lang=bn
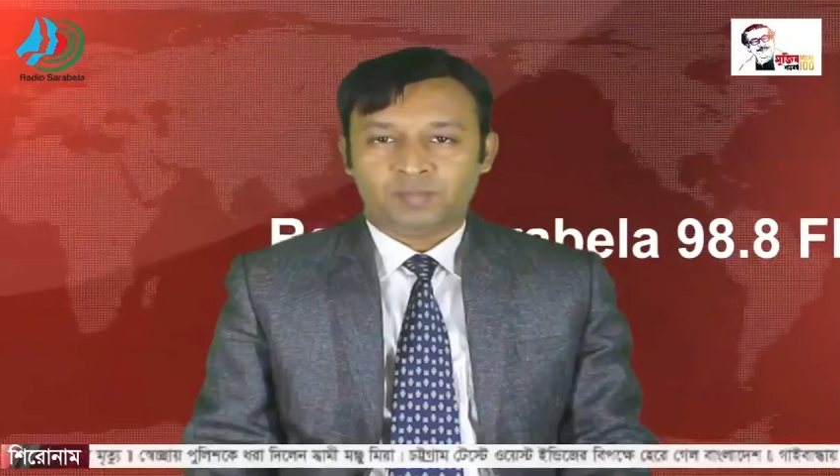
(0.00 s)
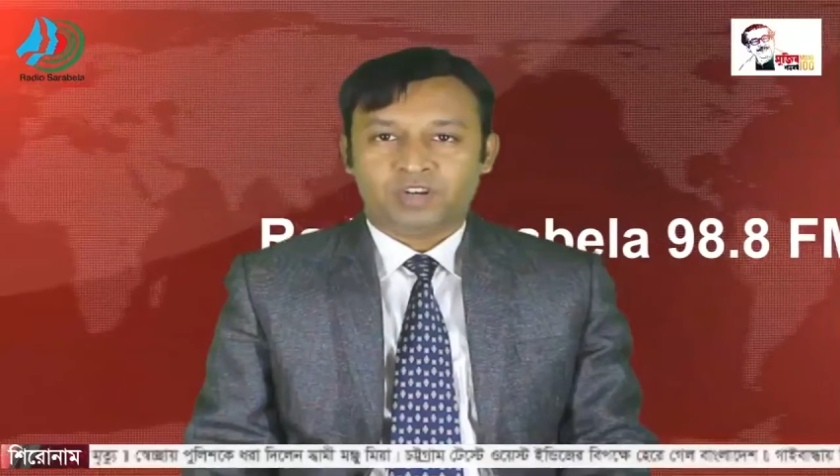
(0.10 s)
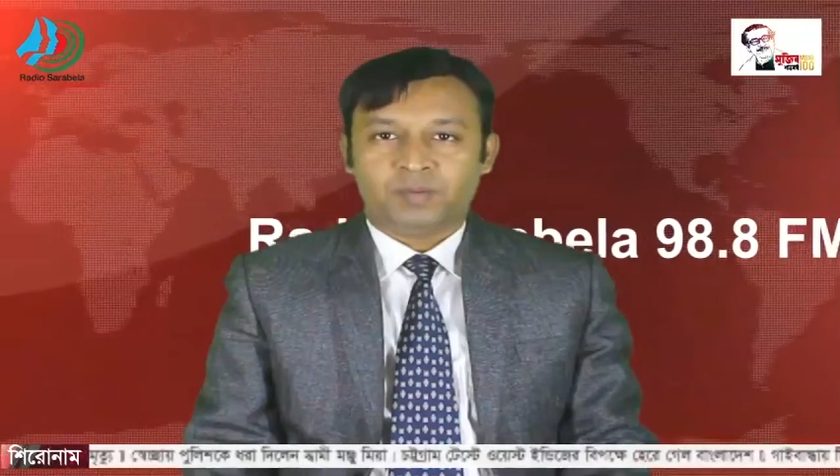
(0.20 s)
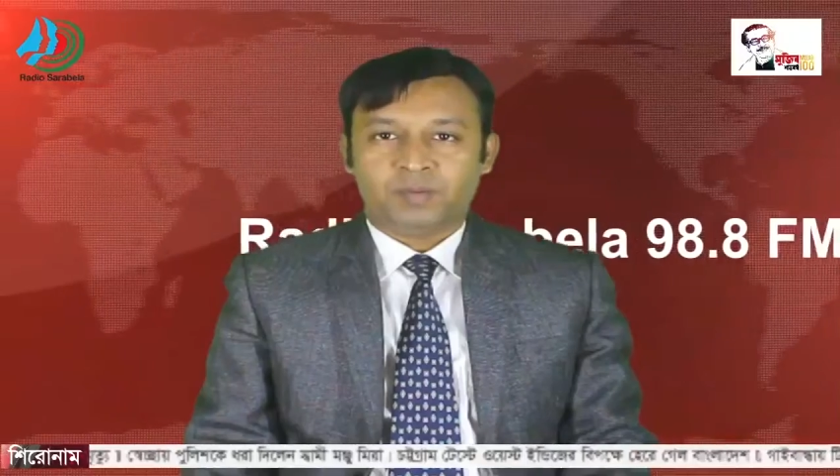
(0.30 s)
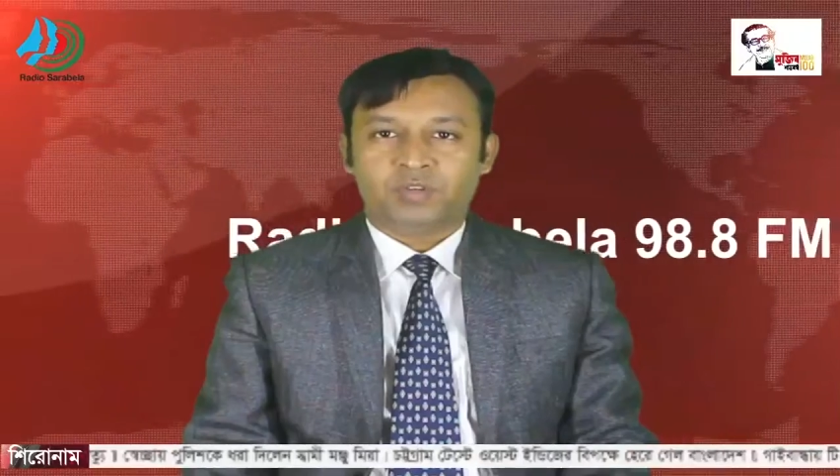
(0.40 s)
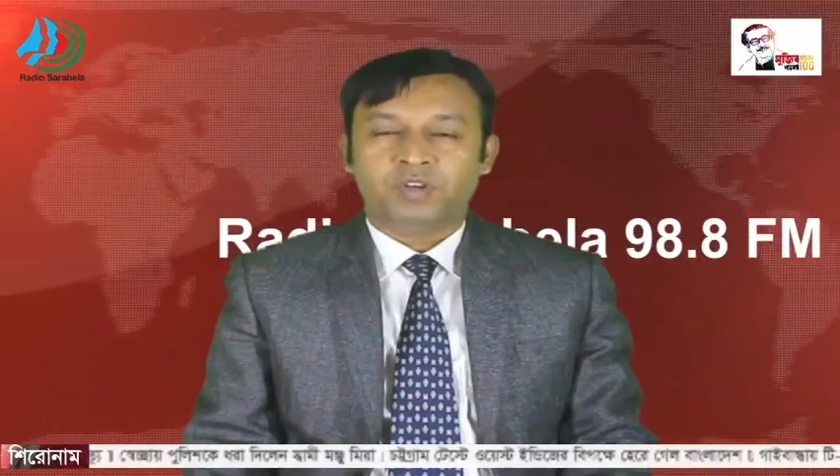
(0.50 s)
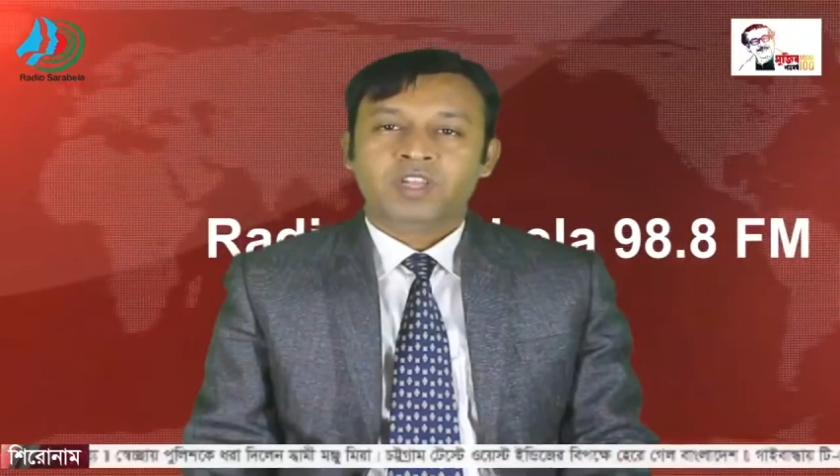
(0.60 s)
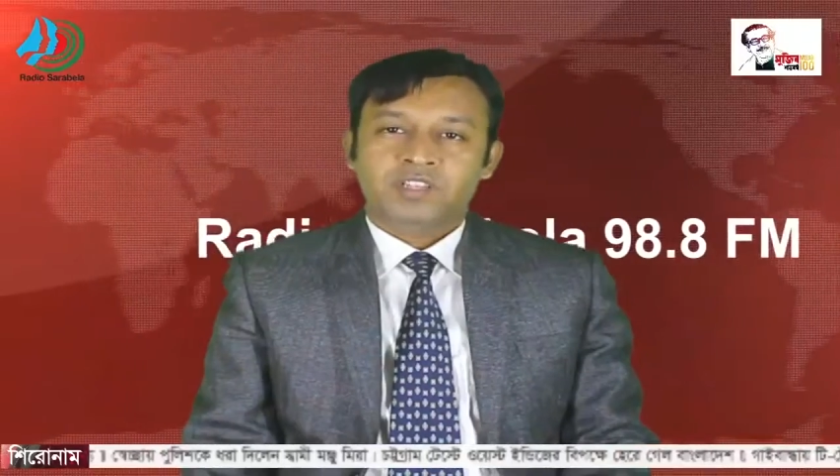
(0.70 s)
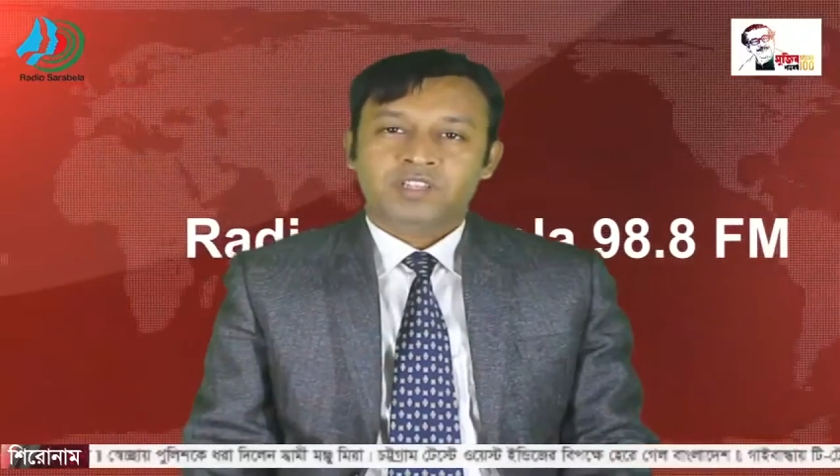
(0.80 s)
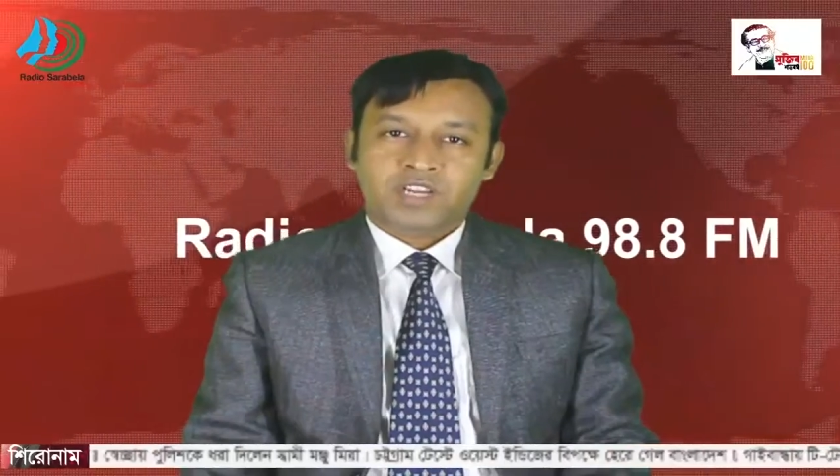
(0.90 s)
বঙ্গাব্দ
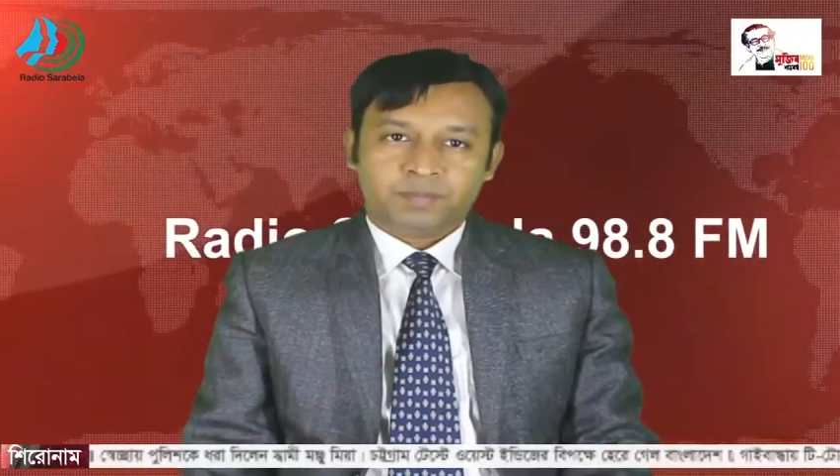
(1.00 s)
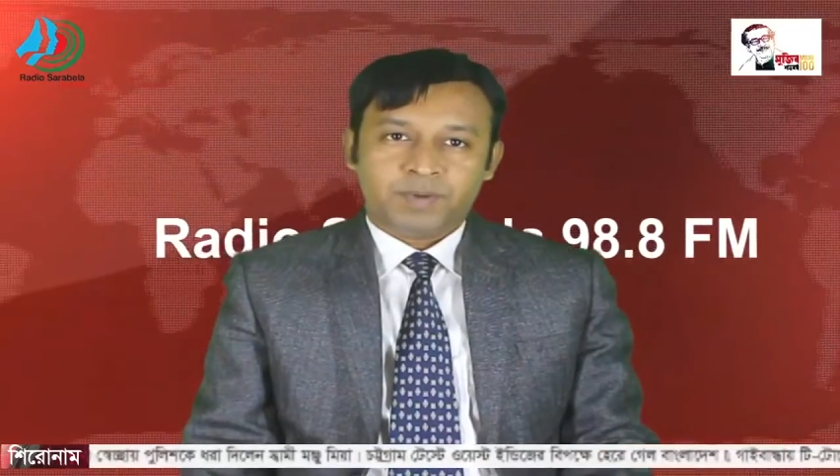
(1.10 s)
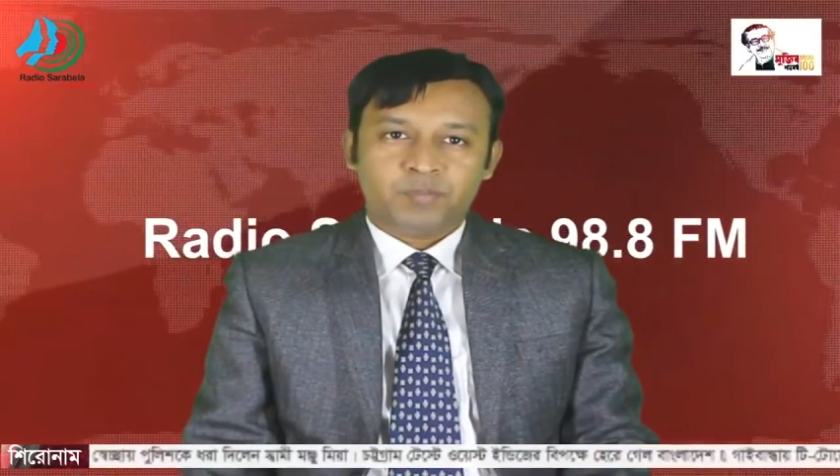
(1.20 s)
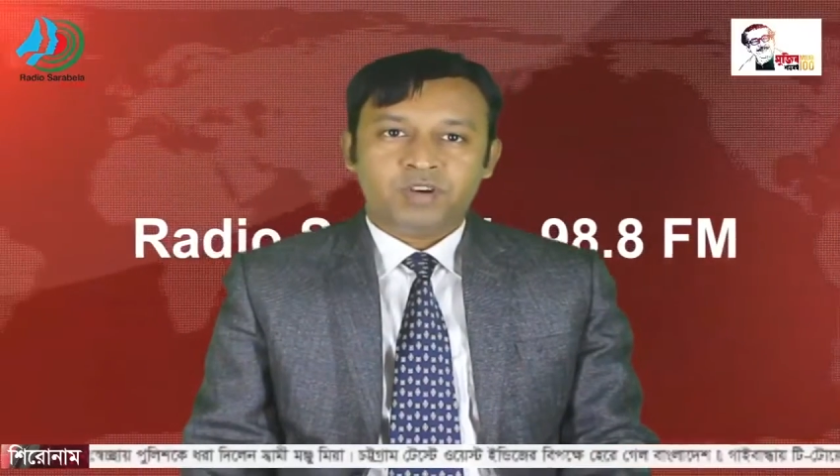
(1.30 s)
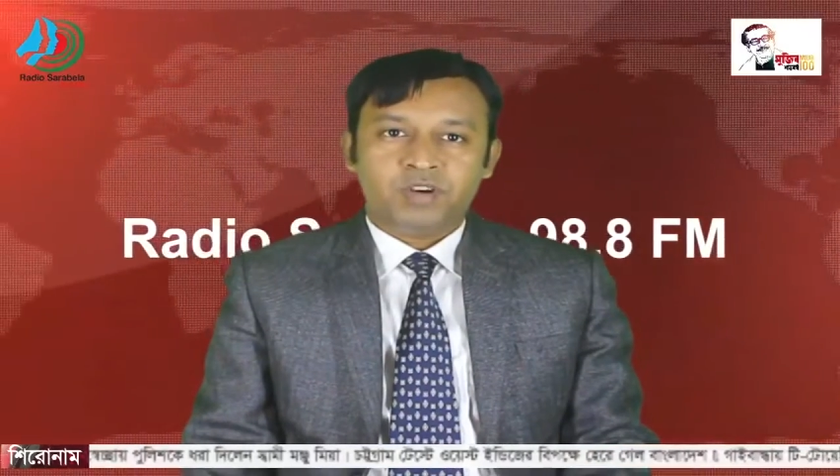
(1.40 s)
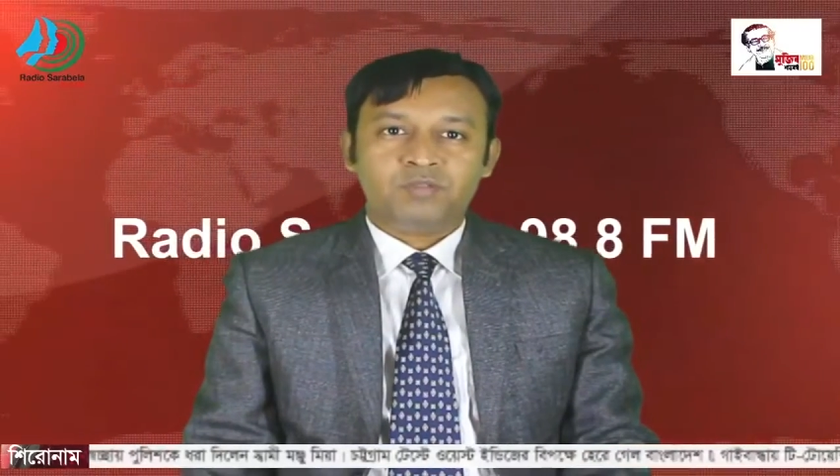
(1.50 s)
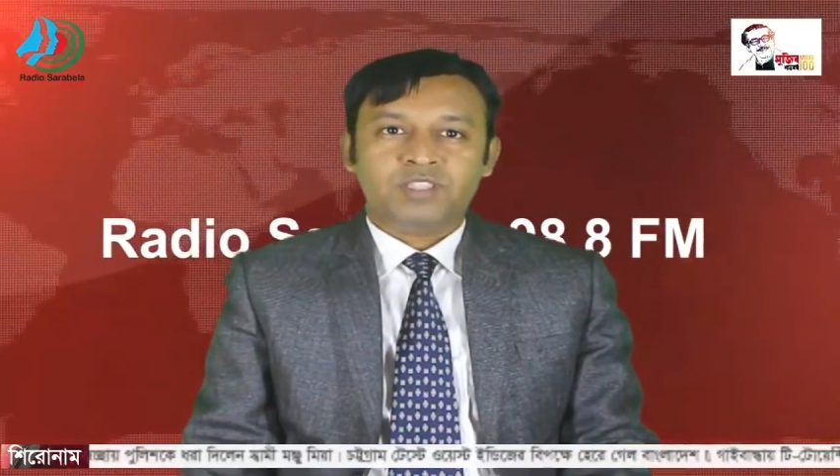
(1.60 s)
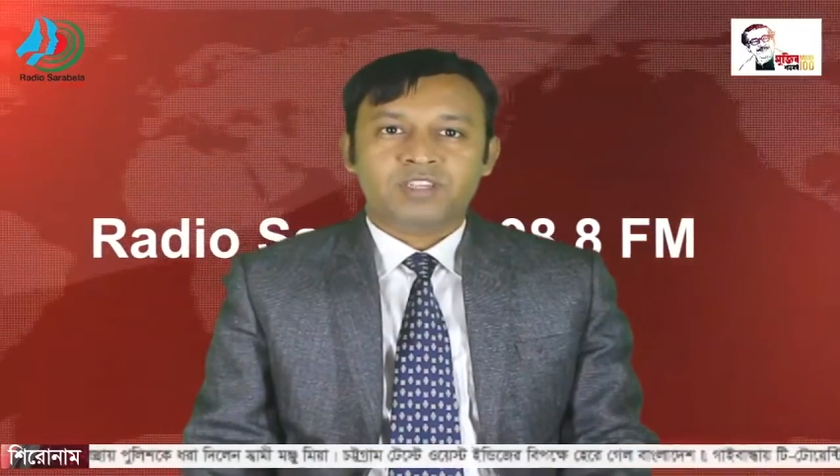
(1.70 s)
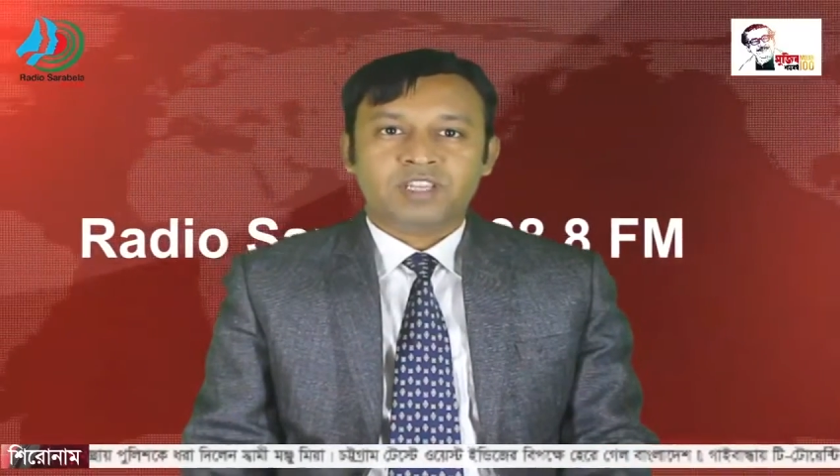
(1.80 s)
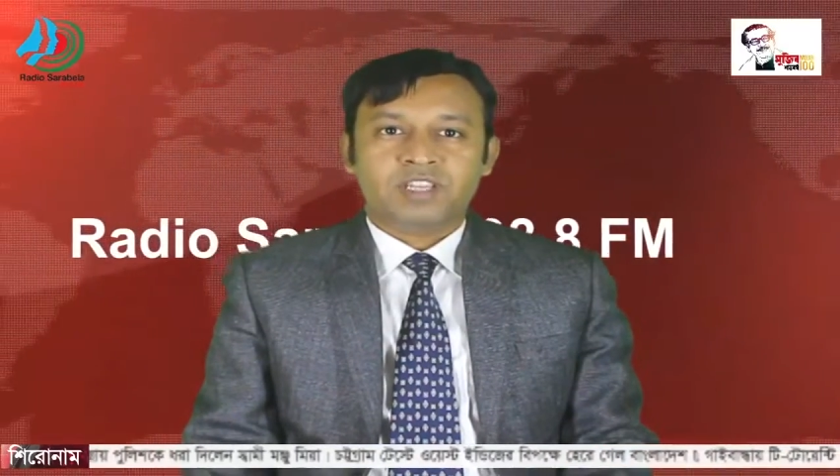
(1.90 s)
সাত ফেব্রুয়ারি দু হাজার